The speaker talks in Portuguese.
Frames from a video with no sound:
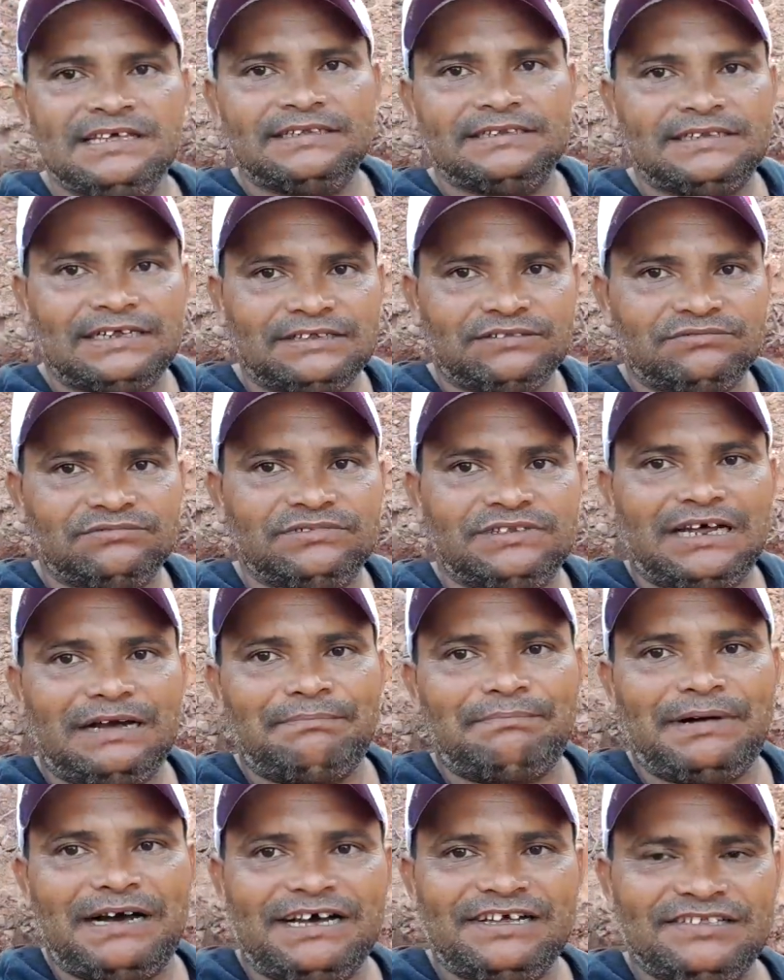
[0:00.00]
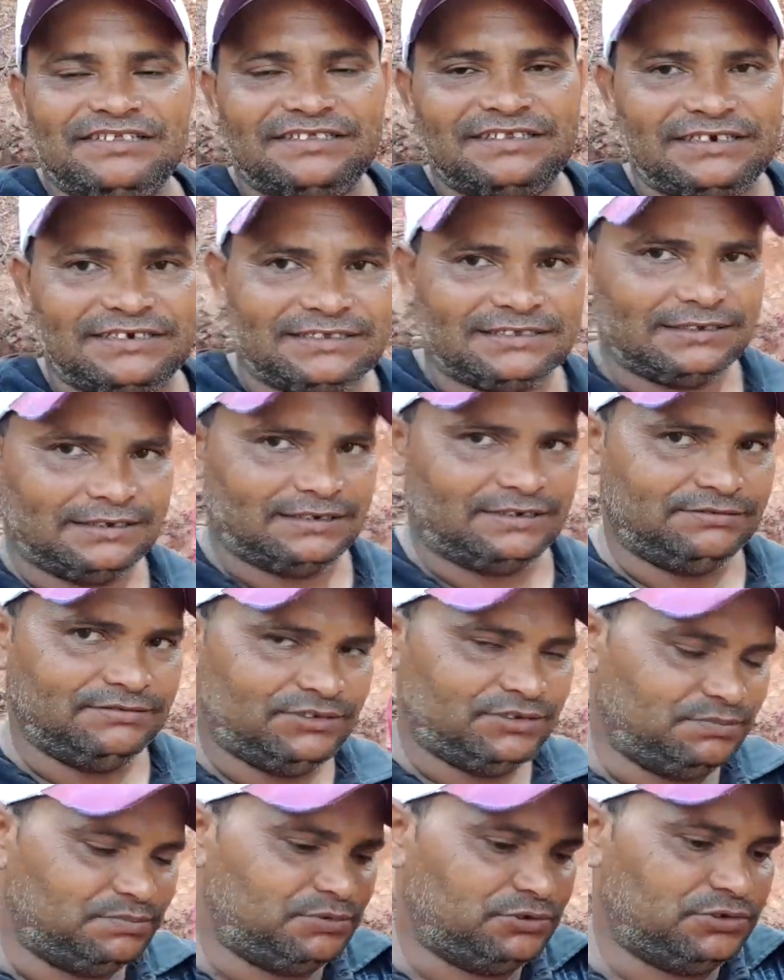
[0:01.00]
Tá tudo na paz, tranquilão,
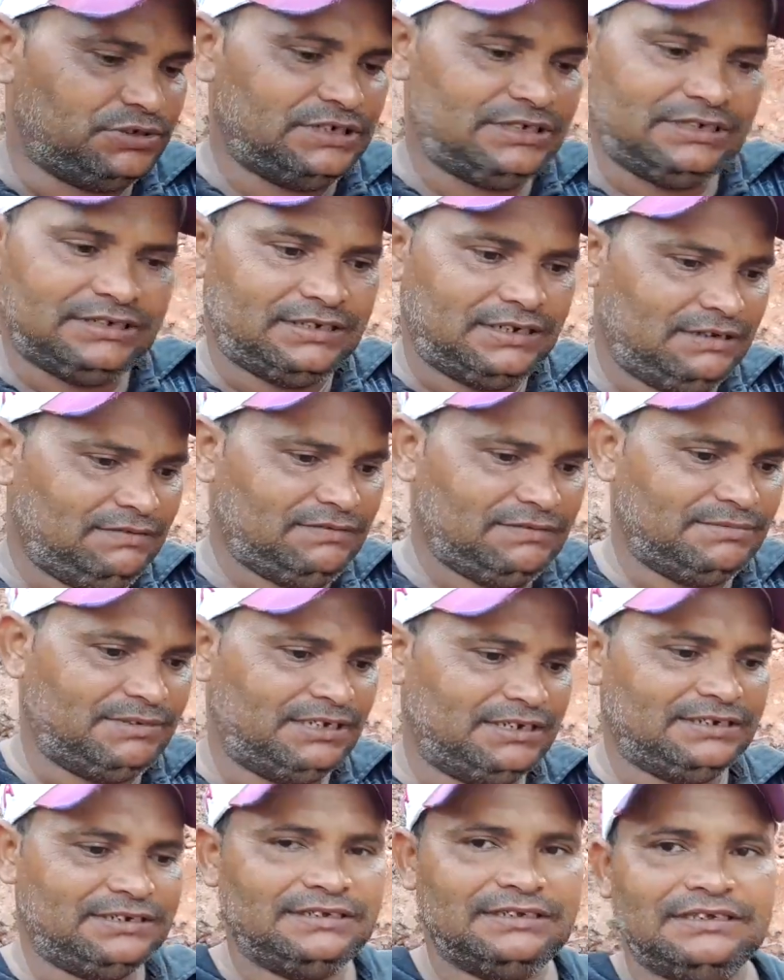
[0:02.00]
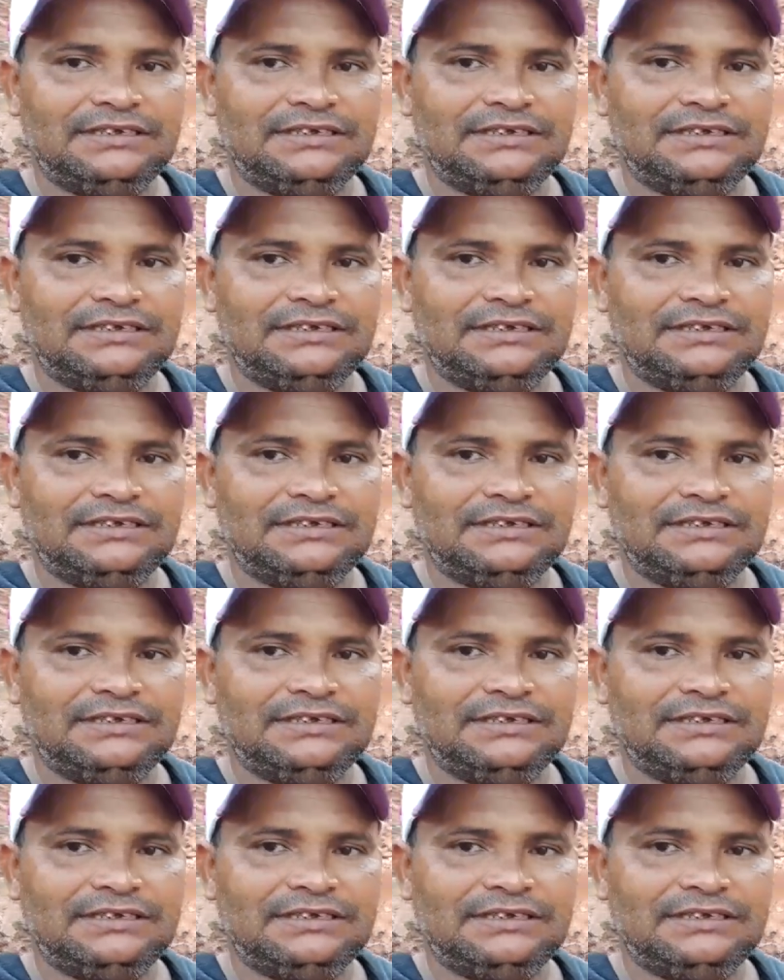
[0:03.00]
de boa, né família?